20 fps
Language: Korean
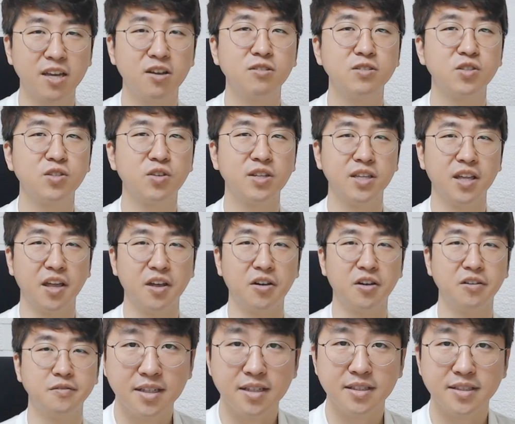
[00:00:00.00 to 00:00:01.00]
형성이
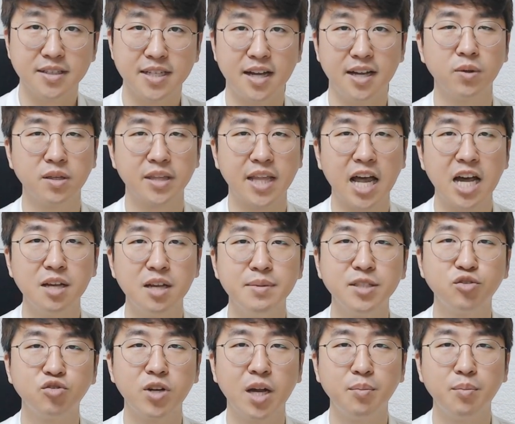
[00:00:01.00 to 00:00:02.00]
돼요. 자, 다음
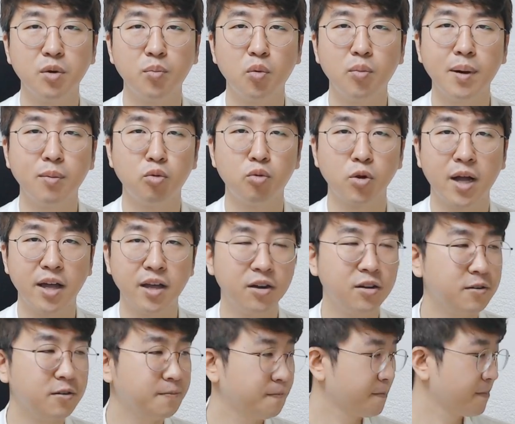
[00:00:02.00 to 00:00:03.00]
일주를 한번 뽑아 볼까요?